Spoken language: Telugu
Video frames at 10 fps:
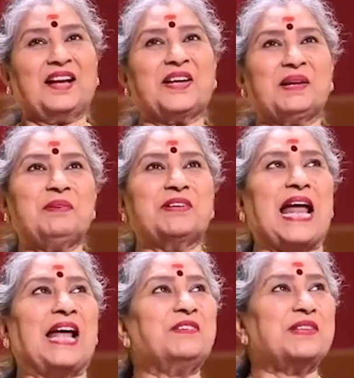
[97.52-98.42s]
నాకేమో
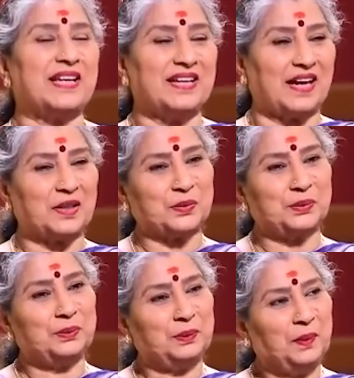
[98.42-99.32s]
జ్ఞానోదయం కాదు
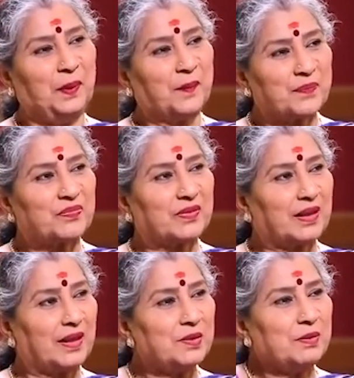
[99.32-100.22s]

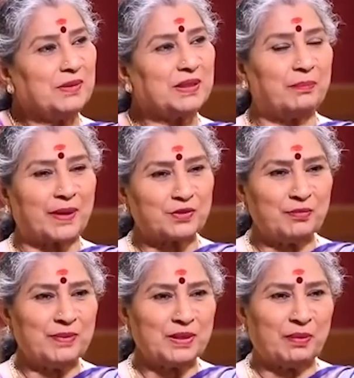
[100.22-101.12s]
ఏదో మరి
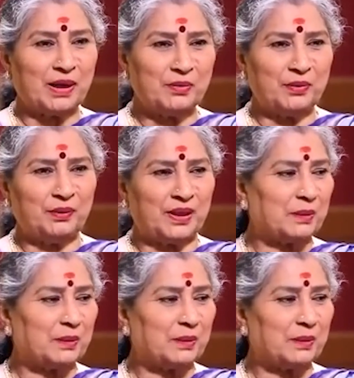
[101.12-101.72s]
బ్రతుకు మీద భయము